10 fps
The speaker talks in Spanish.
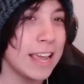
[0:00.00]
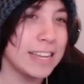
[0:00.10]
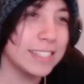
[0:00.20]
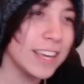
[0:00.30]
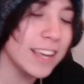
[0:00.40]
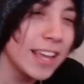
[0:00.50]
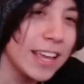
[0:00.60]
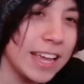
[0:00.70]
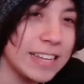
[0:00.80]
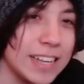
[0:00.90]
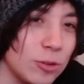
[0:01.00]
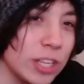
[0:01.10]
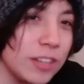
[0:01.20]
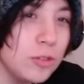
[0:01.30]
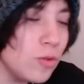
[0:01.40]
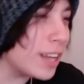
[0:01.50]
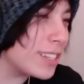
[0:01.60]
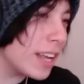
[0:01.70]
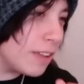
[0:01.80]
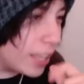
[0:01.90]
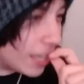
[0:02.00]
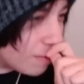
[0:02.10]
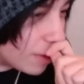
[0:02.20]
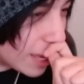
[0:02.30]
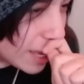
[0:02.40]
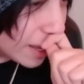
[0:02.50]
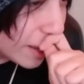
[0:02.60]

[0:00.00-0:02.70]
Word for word: Es que, es que ustedes nunca saben quién ve.